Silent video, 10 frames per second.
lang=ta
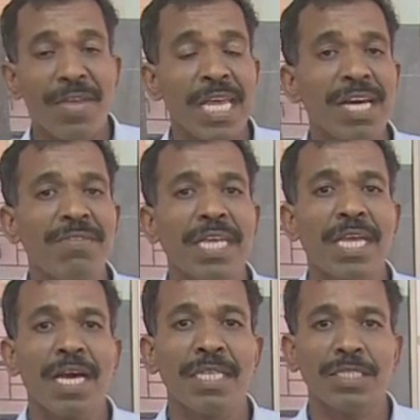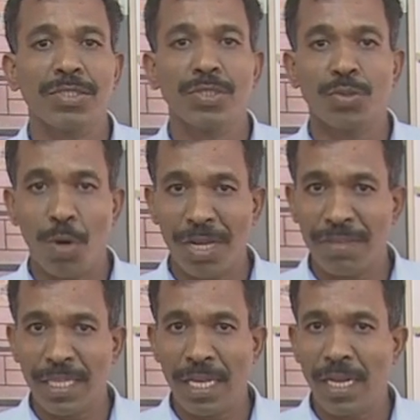வேக வைக்காத சோள
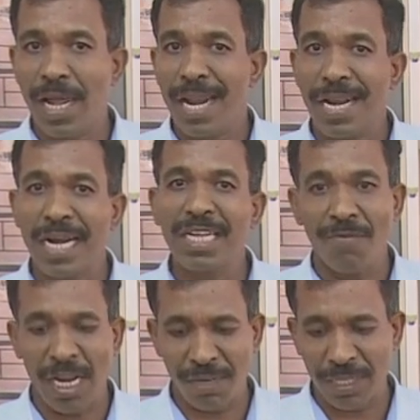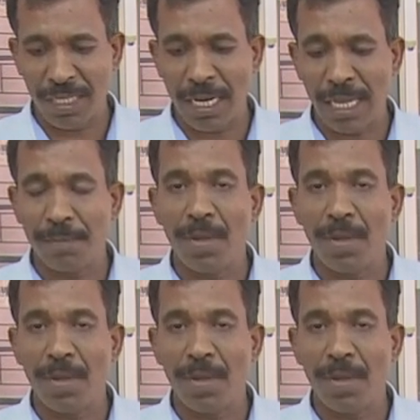விதையில் நன்கு வளர்வதில்லை